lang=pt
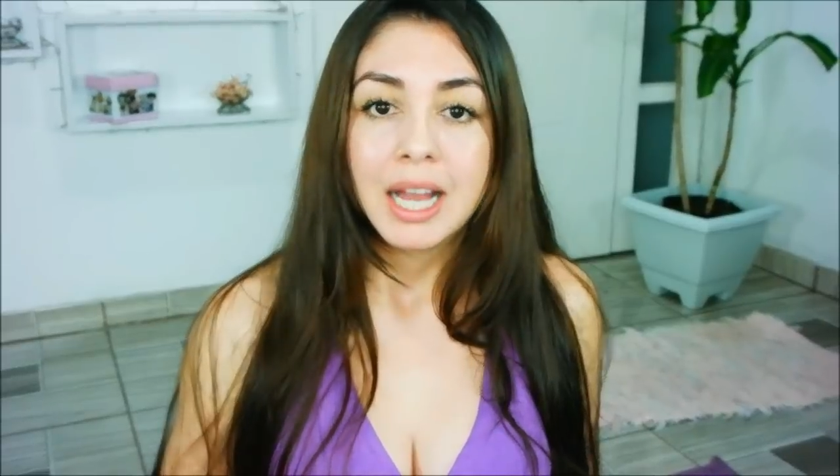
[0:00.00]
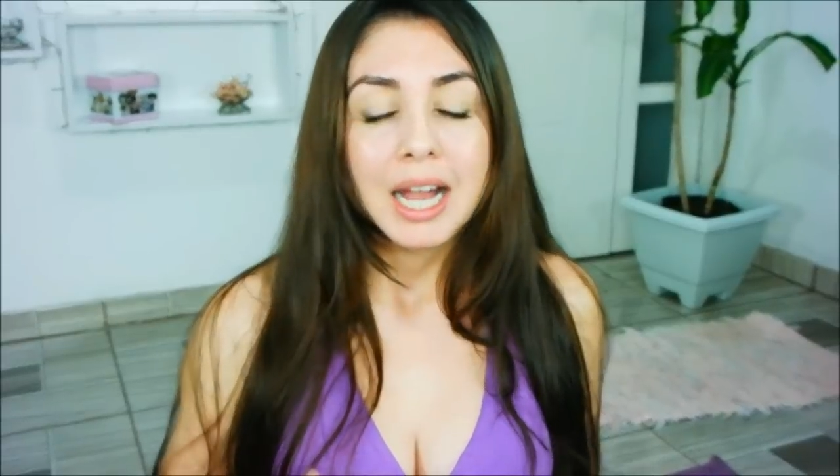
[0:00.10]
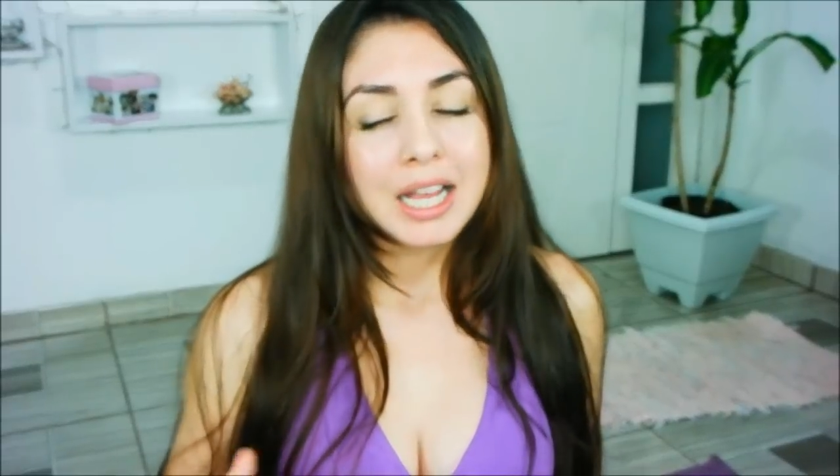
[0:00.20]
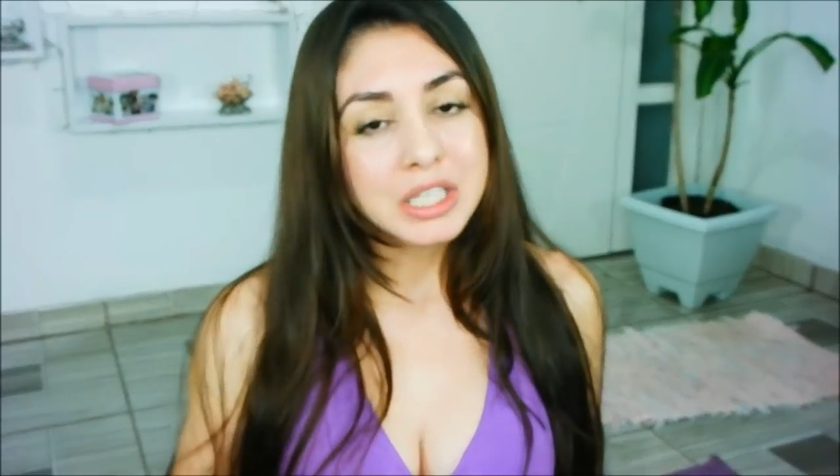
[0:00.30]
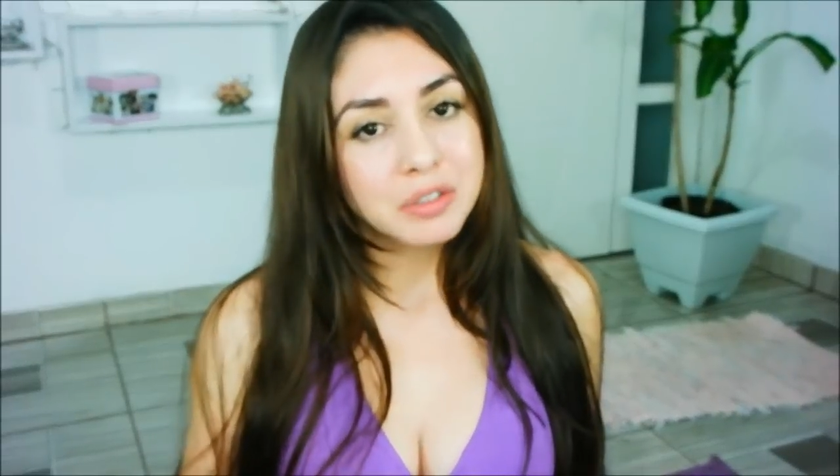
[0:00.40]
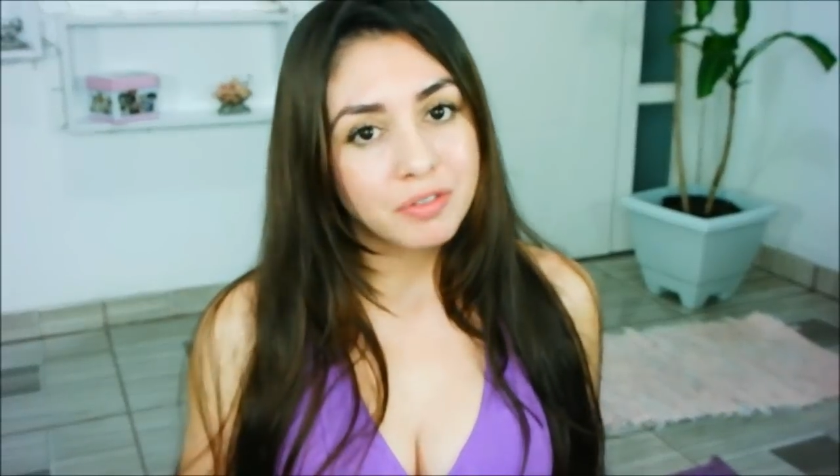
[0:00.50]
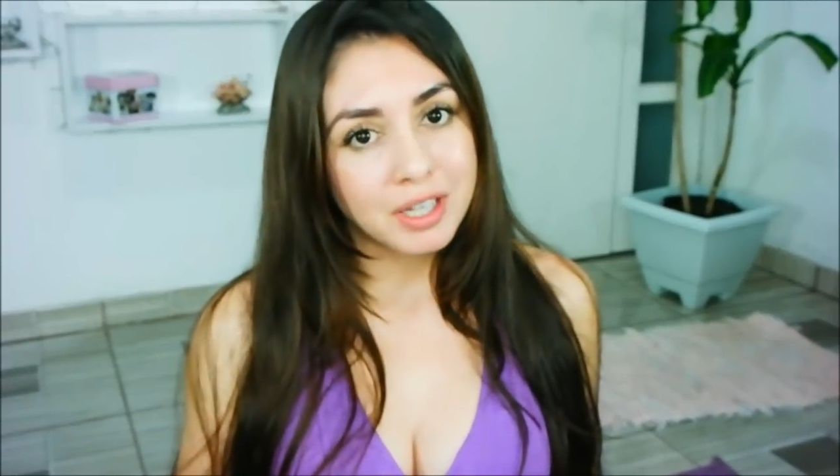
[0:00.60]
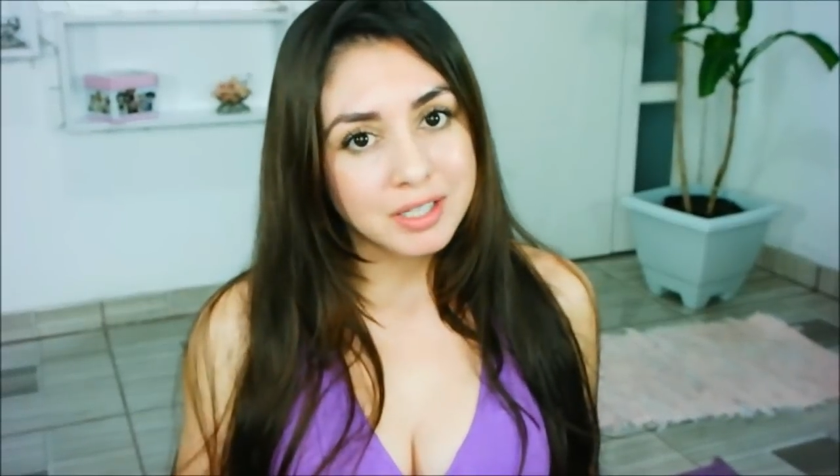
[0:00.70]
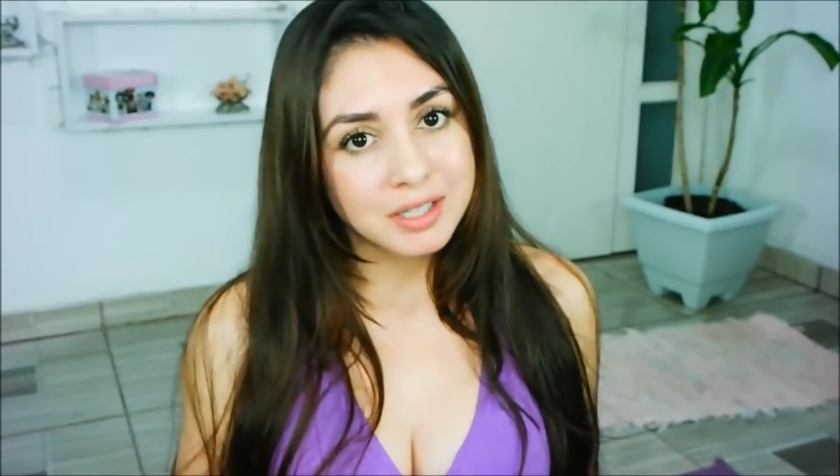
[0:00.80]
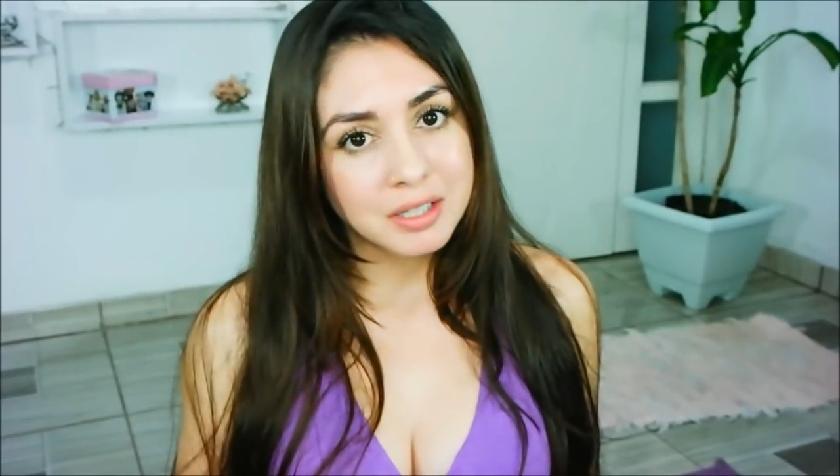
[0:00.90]
Às
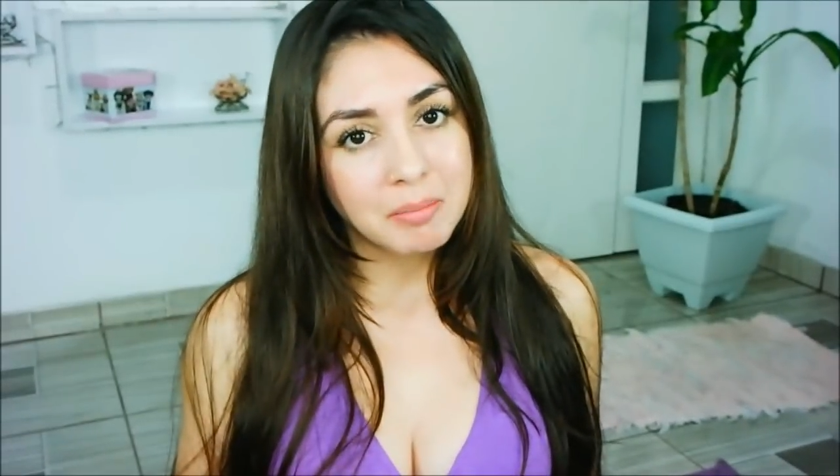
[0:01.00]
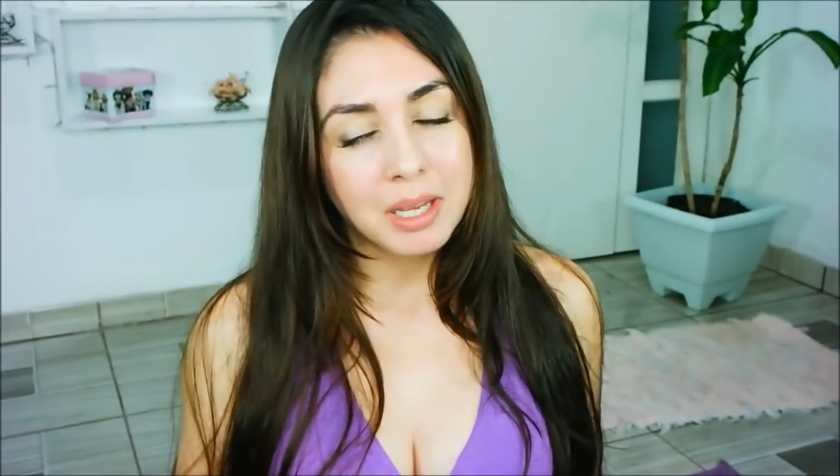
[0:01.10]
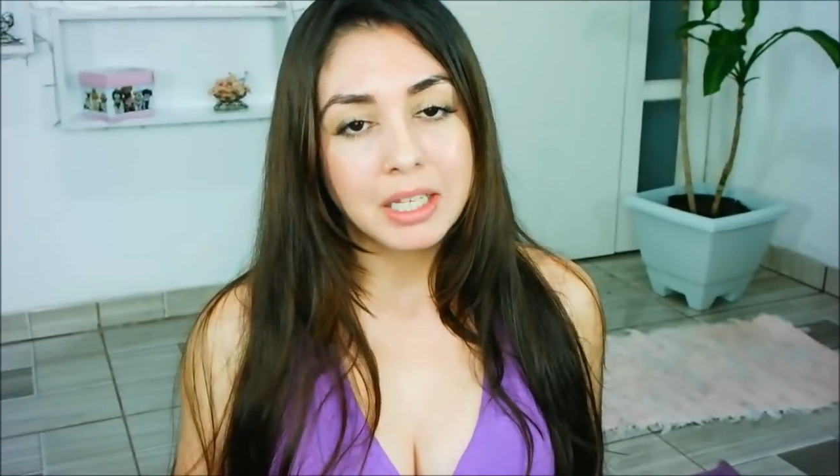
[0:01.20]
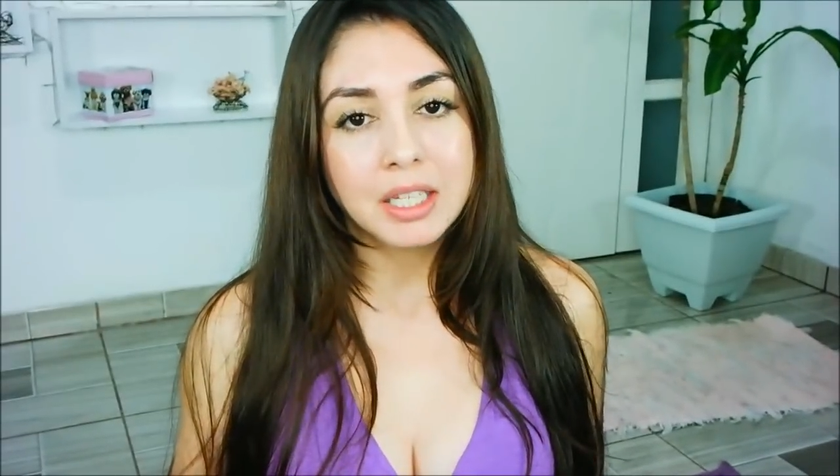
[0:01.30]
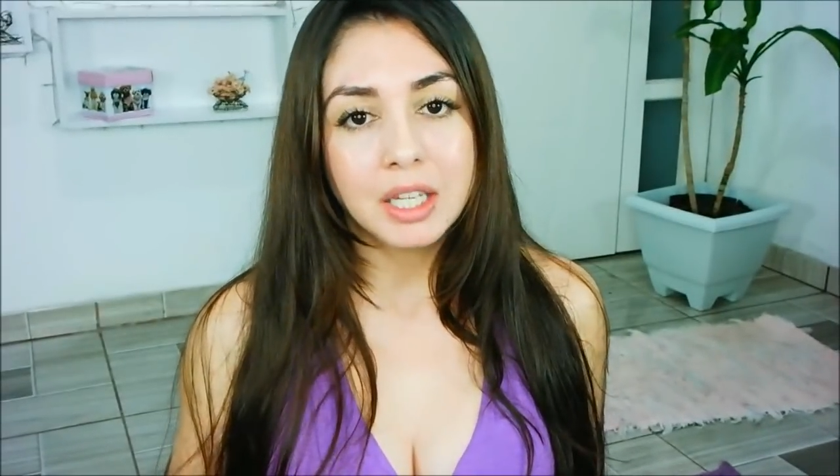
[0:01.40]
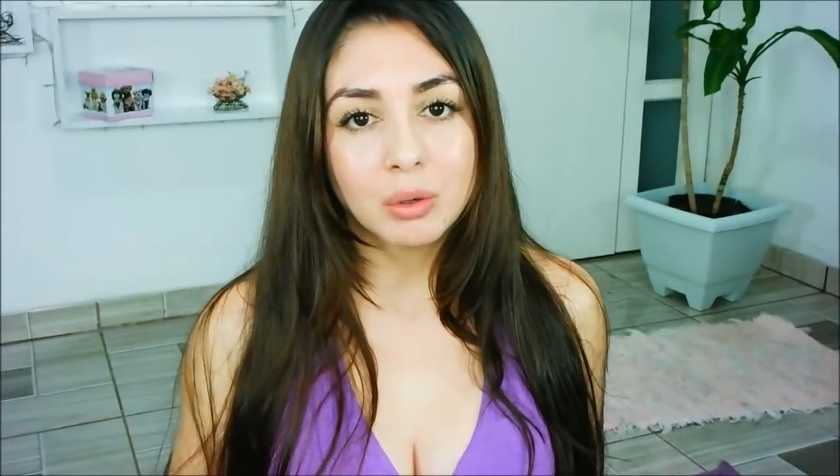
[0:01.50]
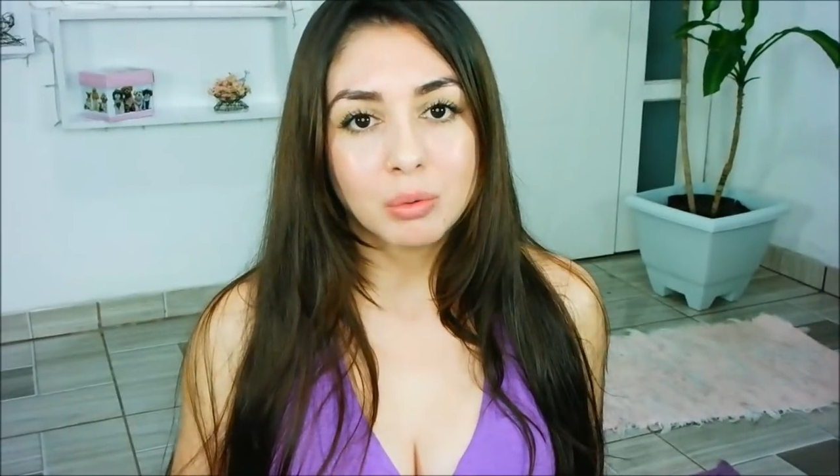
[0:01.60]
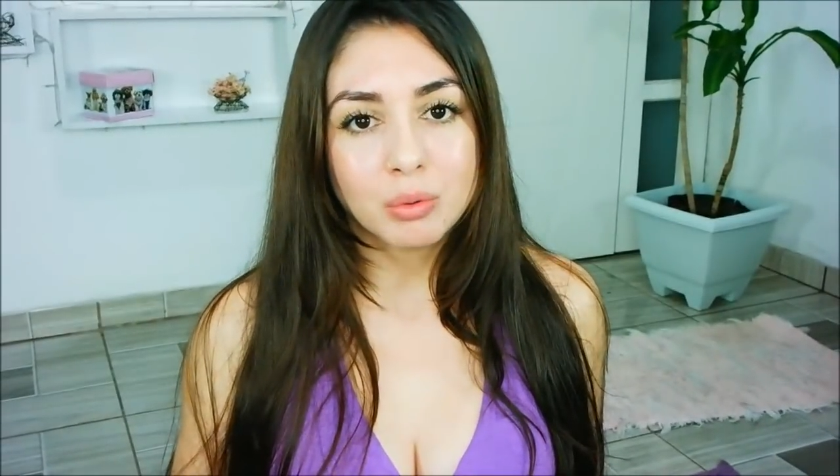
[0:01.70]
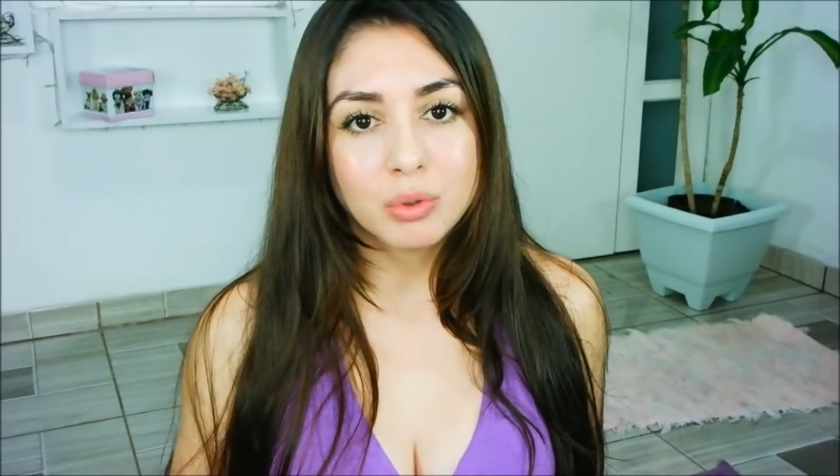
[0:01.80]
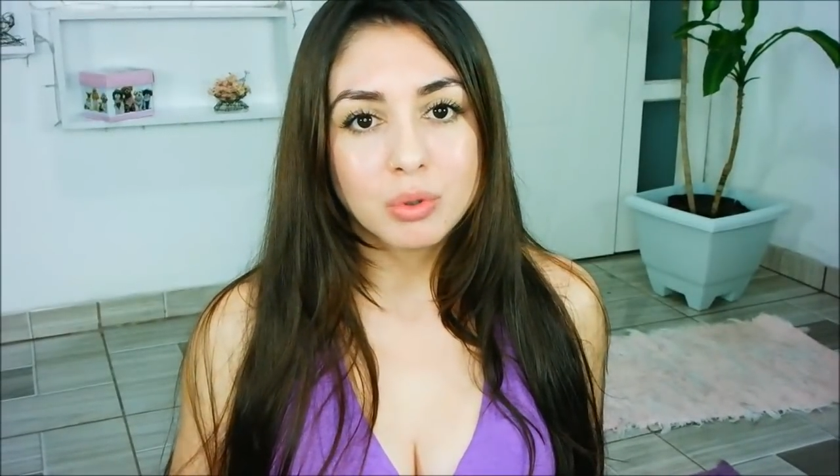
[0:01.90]
vezes também eu
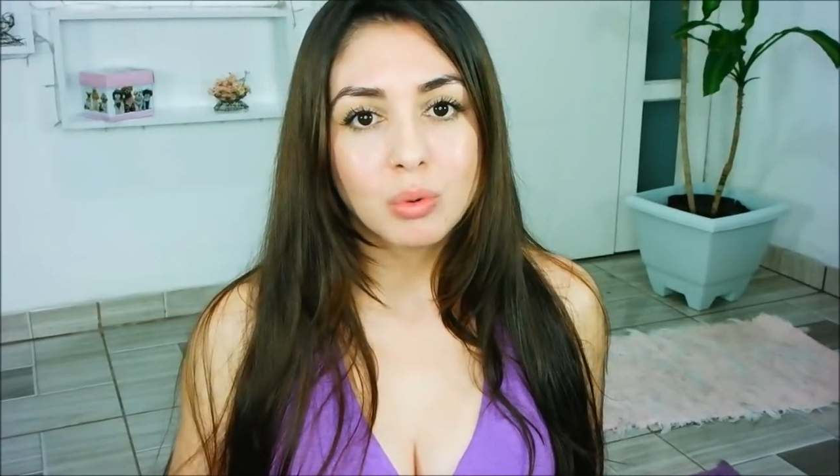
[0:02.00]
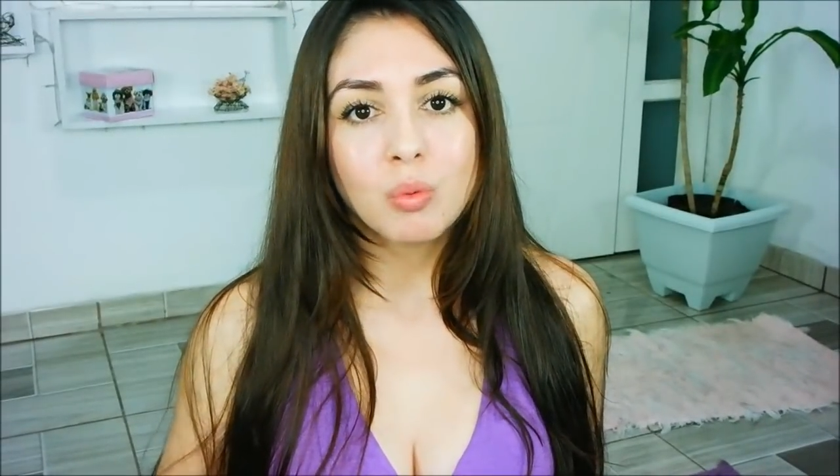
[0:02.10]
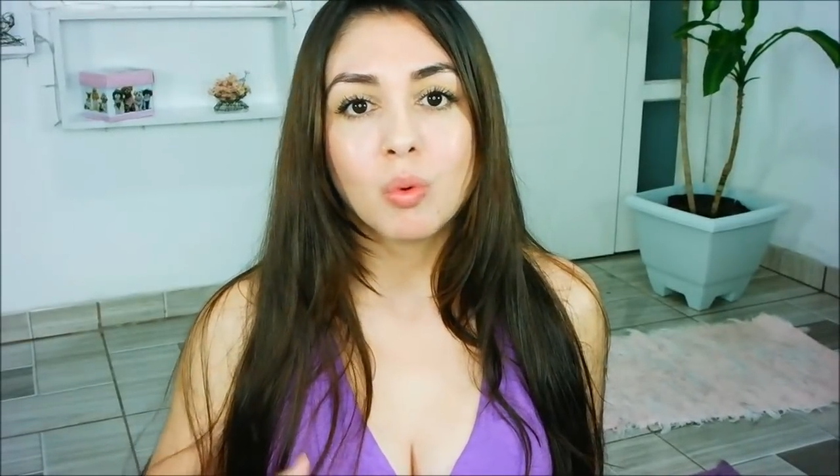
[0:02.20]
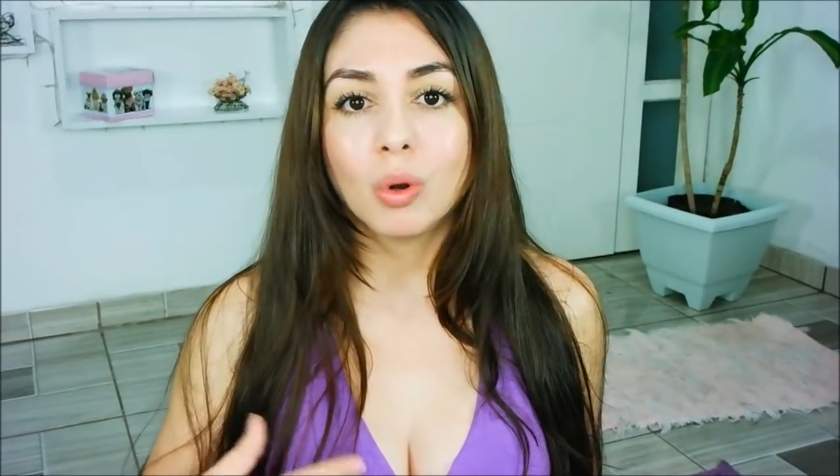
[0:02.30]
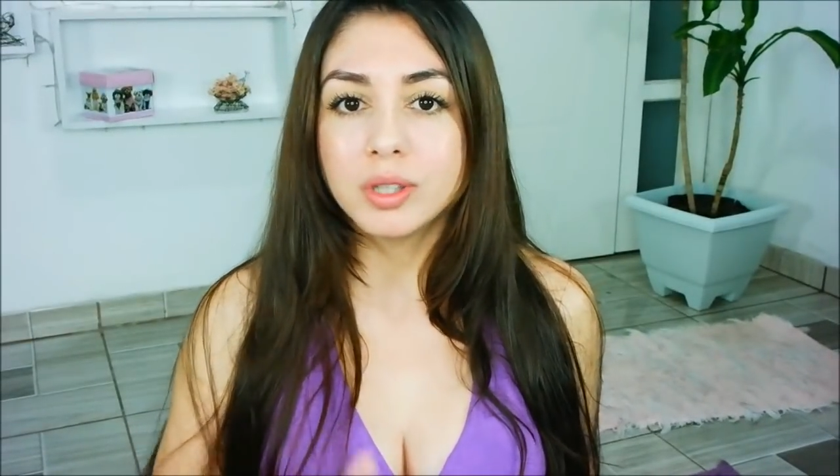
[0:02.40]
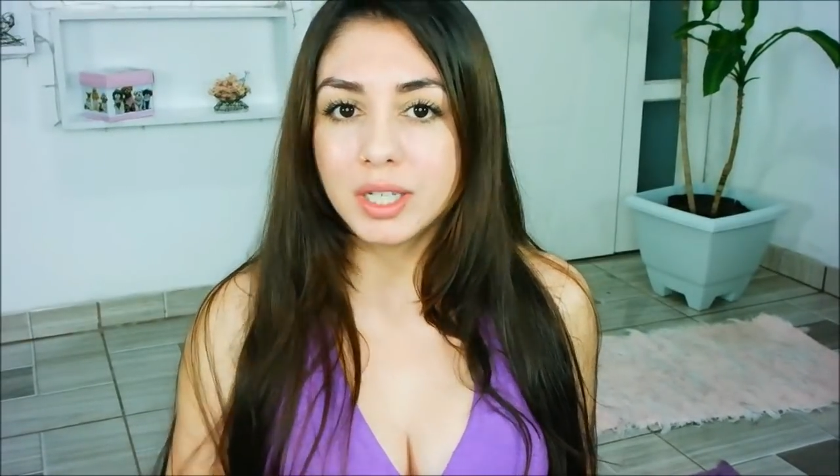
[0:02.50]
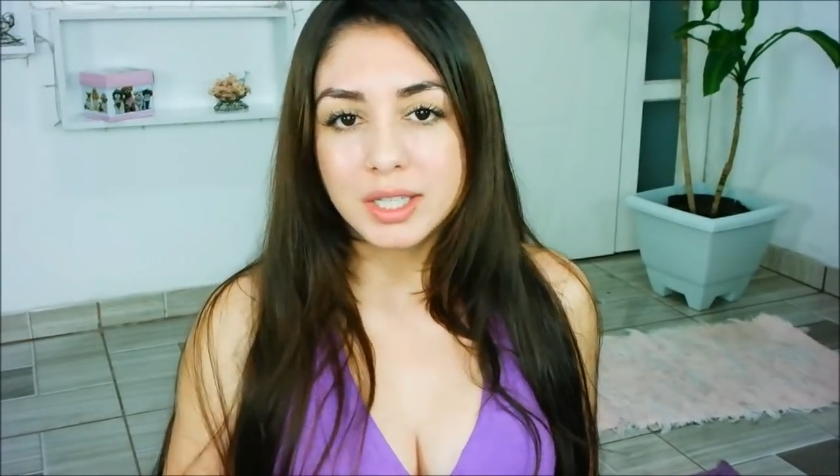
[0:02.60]
uso um outro